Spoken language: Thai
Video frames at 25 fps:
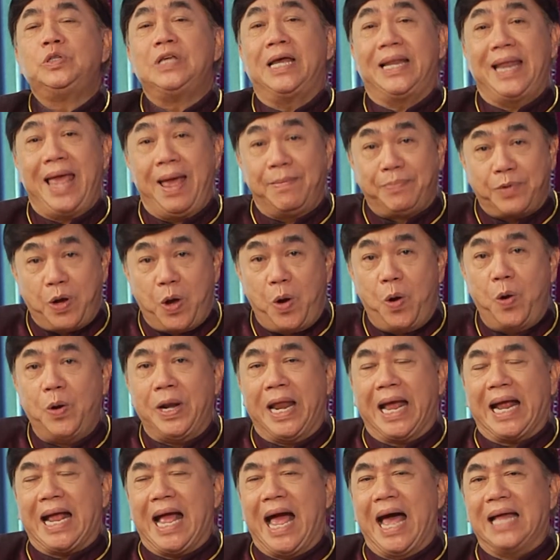ษัท Apple
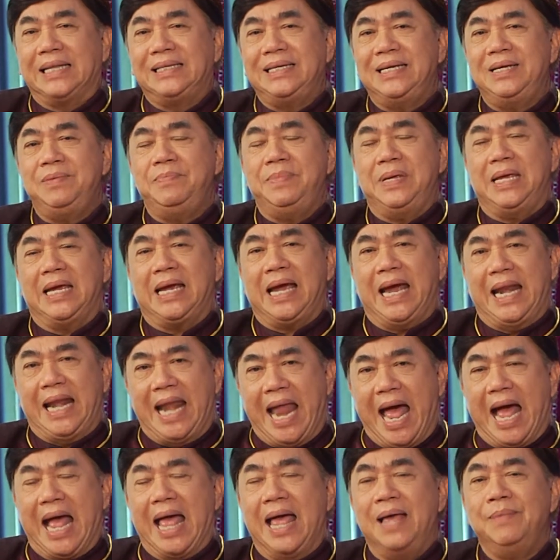นะคะที่มีค
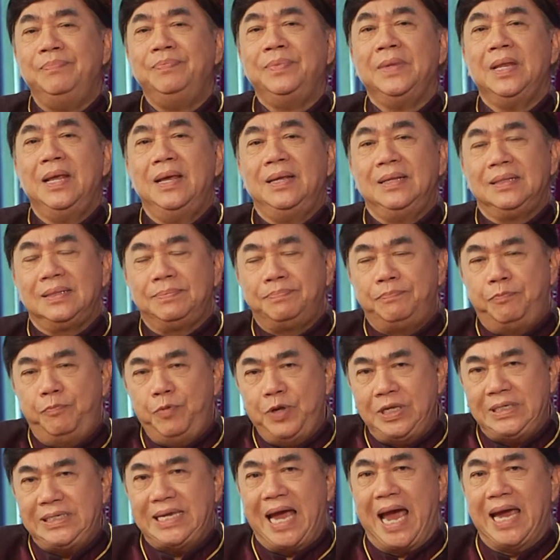ณะ
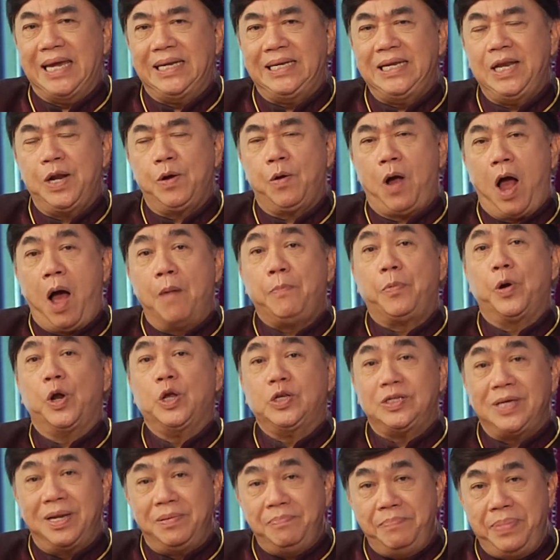วิจัยที่เรียก
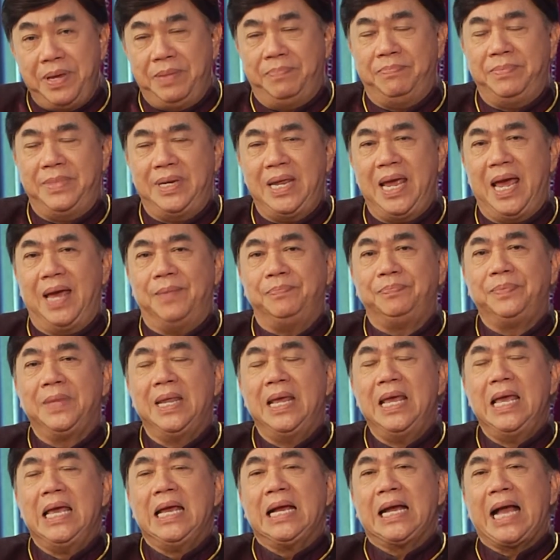Operation BIM เนี่ย
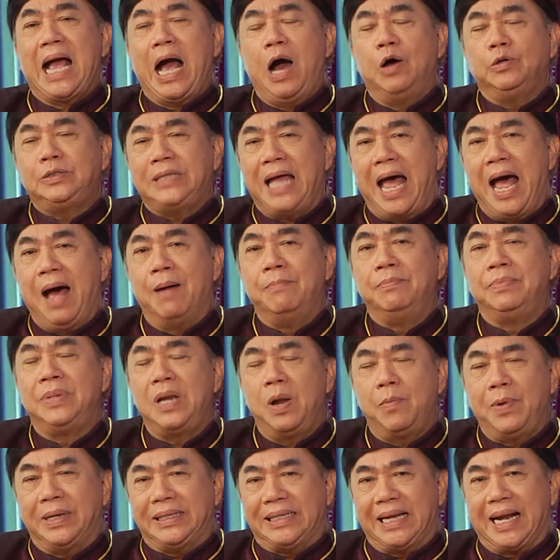เขาทำน
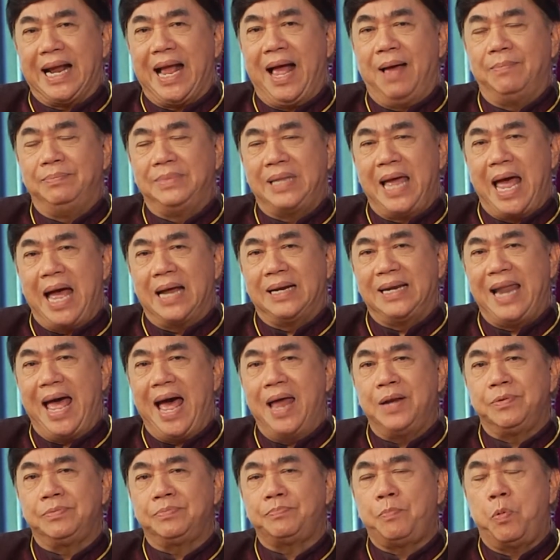วัตกรรมทางด้า
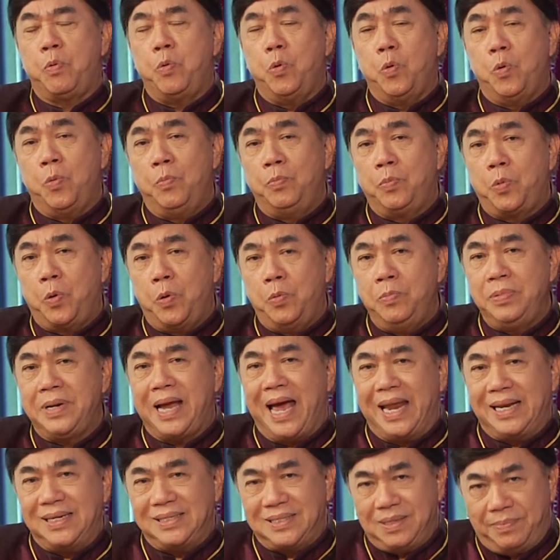นภูมิคุ้ม
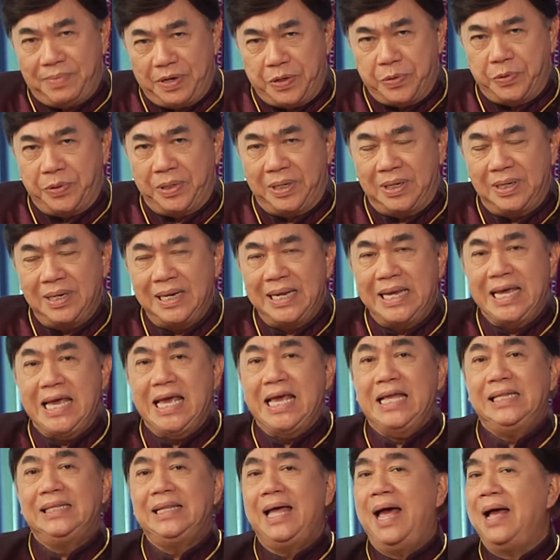กันสมดุล
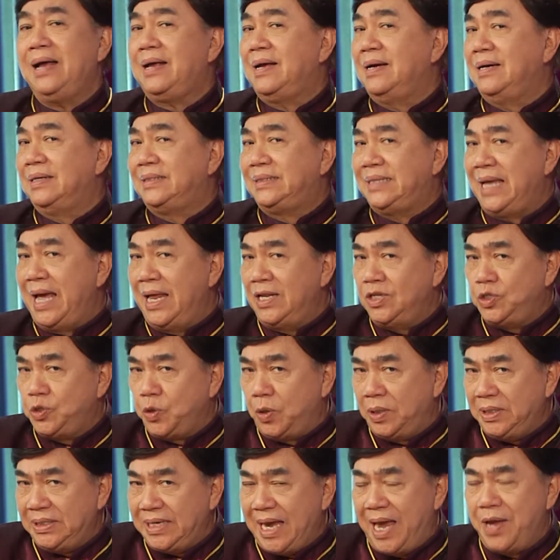ถ้าเกิดท่านส
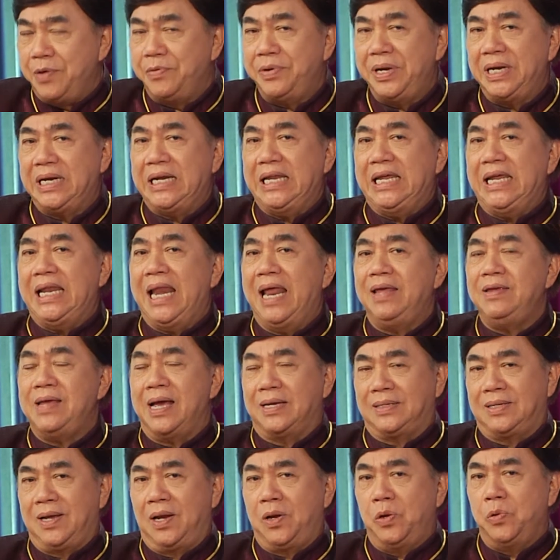นใจเรื่องนี้และอยา
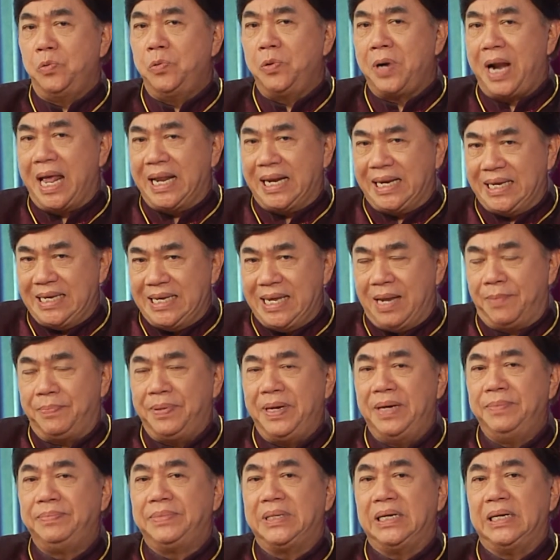กจะรู้รายละเอียด
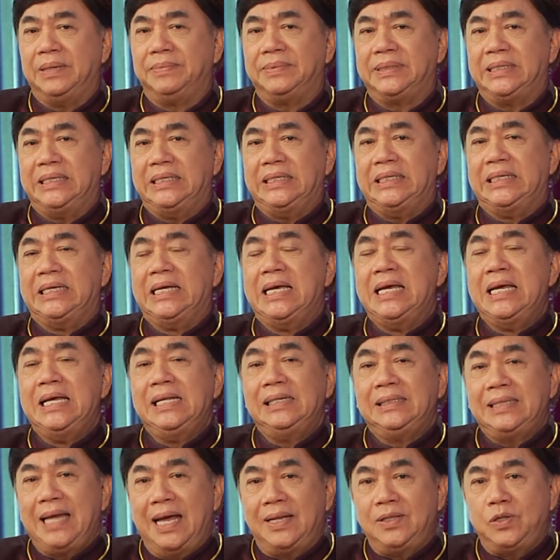เพิ่มเติมขึ้น
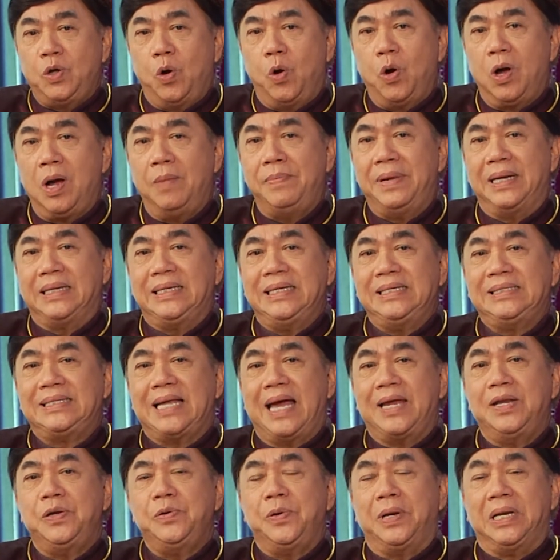ท่านโทรเข้ามาที่สา
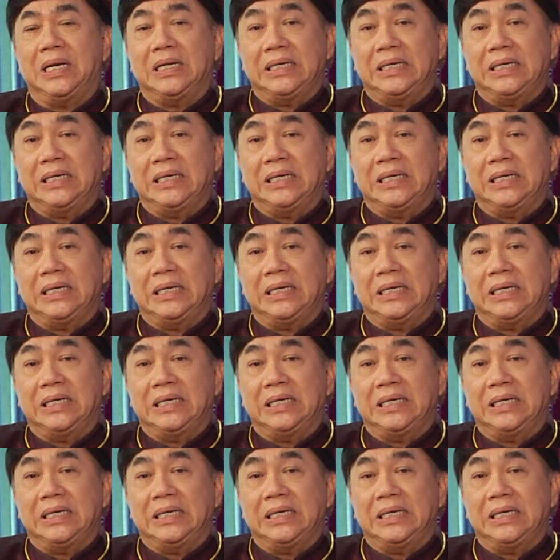ยด่วน